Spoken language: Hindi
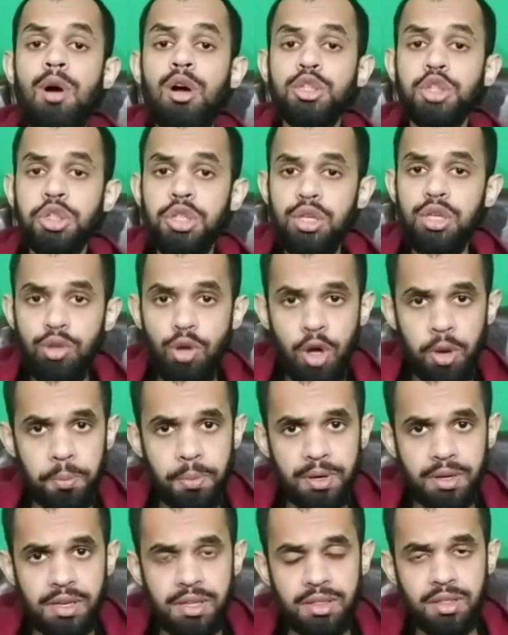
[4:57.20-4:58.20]
मौशी तौर
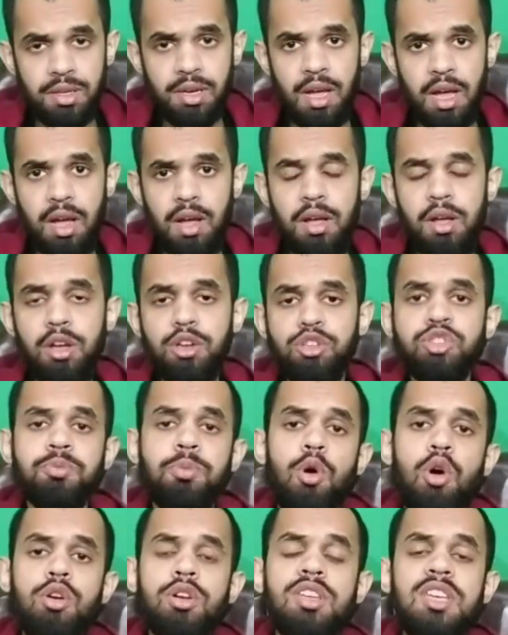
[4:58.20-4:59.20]
पर कितना
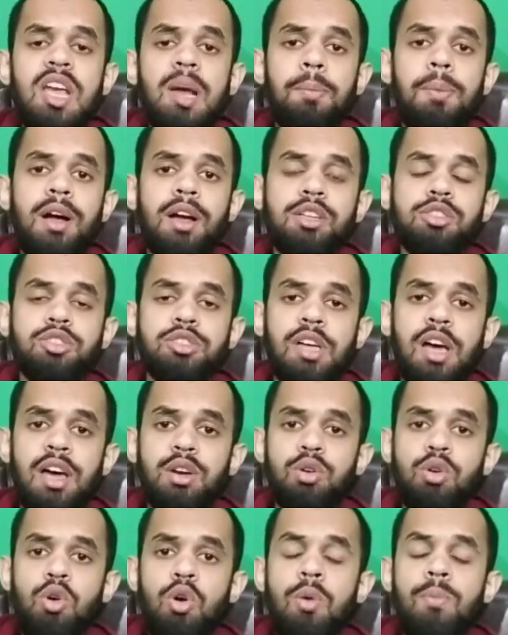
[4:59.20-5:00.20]
सपोर्ट किया पाकिस्तान
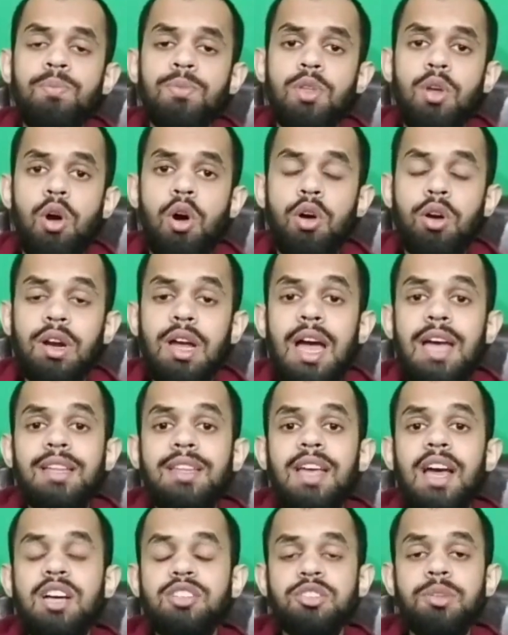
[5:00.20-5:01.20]
को और कायद
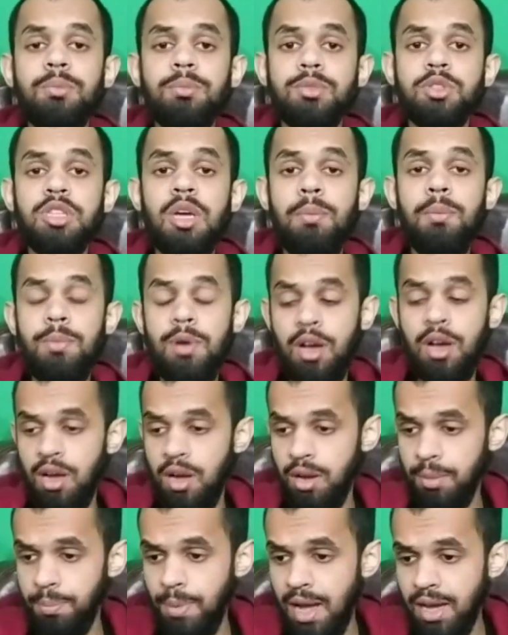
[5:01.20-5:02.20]
अज़म जब
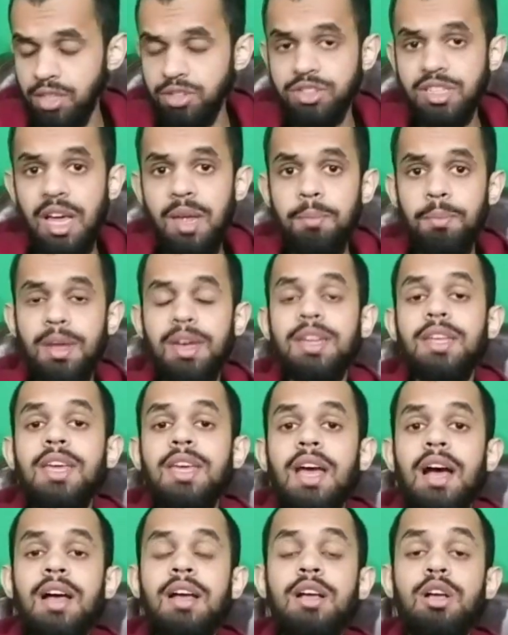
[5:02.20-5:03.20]
पाकिस्तान बन
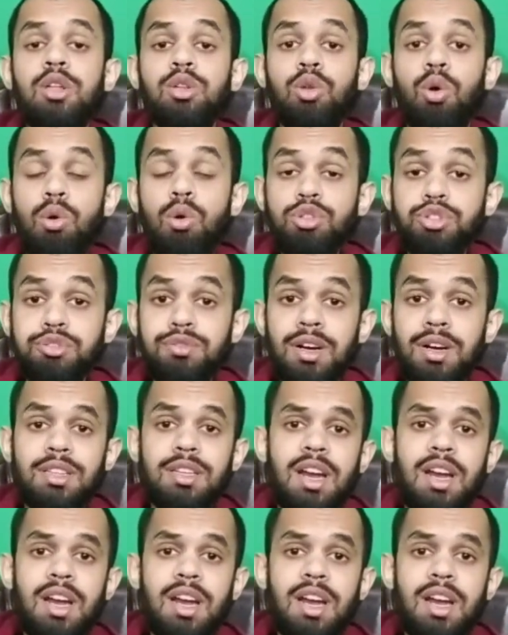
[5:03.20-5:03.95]
गया तो उस वक्त